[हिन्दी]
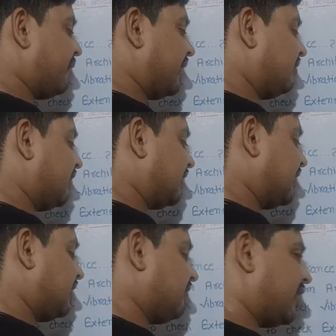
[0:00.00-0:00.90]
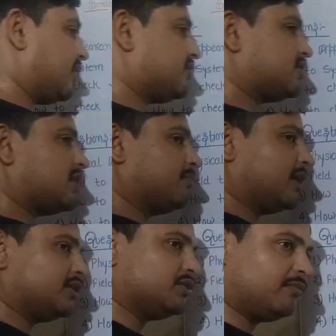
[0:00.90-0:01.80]
हमारे बेंटले निवाडा
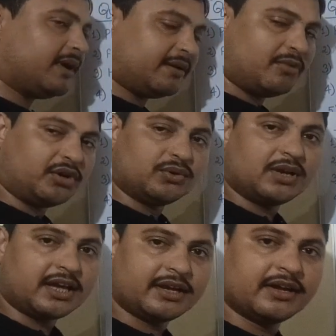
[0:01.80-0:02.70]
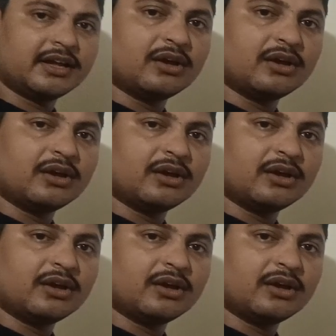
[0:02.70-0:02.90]
सिस्टम के जो हमारा मॉड्यूल है